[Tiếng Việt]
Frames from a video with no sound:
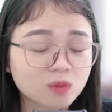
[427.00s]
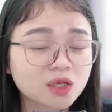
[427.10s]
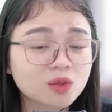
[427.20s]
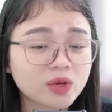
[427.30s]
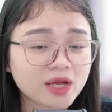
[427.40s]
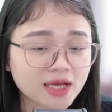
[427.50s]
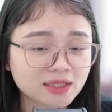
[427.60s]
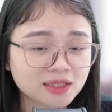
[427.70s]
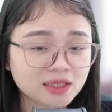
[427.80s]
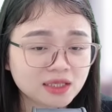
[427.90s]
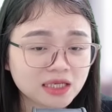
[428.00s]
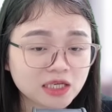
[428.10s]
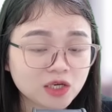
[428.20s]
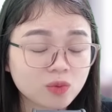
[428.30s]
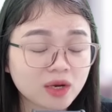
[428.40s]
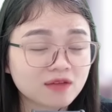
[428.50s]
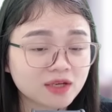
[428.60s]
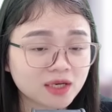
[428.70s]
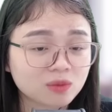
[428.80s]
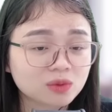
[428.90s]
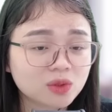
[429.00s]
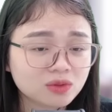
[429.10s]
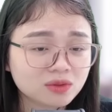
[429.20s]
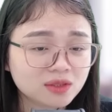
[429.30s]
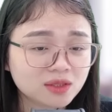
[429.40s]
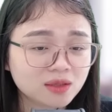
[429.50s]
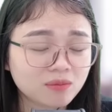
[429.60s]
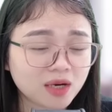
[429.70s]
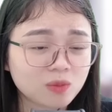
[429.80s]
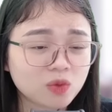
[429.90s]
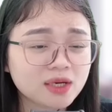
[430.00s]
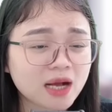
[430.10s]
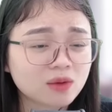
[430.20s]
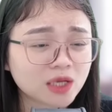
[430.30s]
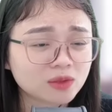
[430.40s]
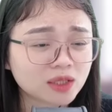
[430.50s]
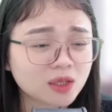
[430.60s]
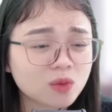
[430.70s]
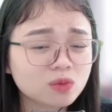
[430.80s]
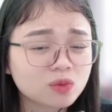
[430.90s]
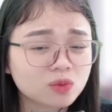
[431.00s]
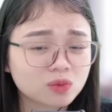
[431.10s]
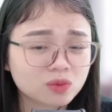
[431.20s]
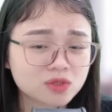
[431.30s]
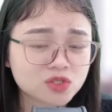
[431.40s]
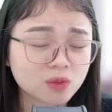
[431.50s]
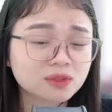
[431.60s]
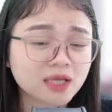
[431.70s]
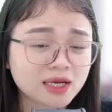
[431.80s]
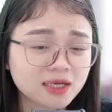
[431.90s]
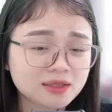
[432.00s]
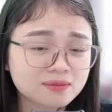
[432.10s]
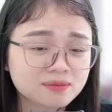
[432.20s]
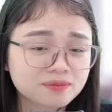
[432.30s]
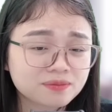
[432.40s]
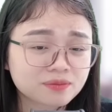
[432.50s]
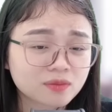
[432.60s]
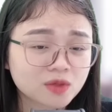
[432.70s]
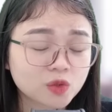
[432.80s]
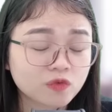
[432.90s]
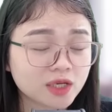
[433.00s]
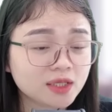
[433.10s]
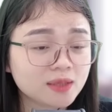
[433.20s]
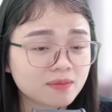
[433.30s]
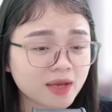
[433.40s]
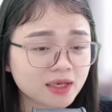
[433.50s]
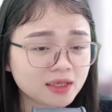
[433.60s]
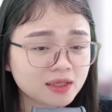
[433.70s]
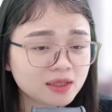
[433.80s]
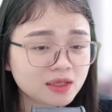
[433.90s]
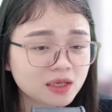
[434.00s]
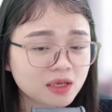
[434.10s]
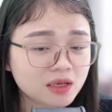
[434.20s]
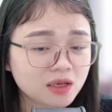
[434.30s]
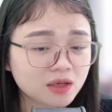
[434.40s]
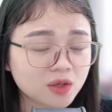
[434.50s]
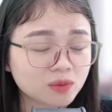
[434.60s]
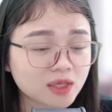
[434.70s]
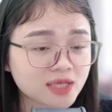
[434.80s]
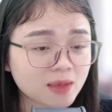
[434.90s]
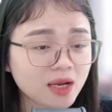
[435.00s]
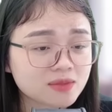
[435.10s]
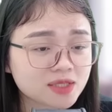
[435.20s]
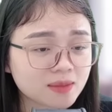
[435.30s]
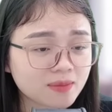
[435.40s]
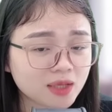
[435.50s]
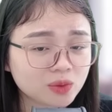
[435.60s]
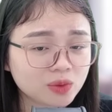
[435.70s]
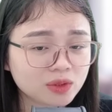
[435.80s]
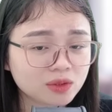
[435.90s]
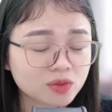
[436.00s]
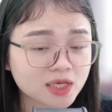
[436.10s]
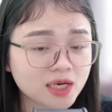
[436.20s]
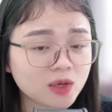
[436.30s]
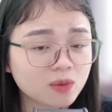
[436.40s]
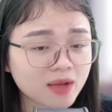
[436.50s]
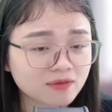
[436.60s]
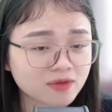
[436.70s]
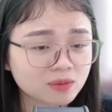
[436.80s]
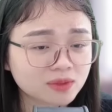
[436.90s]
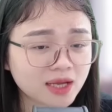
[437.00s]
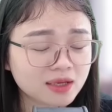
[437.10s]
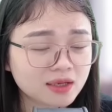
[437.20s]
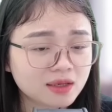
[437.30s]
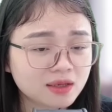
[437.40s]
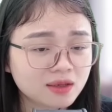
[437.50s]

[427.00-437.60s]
Ông ta nuôi anh Không hẳn là vì lòng tốt Mà là muốn đào tạo thành công cụ Trong ta đấy Tôi phải đi tìm mẹ đây Nếu ông ta dám làm gì mẹ tôi Tôi sẽ liều mạng với ông ta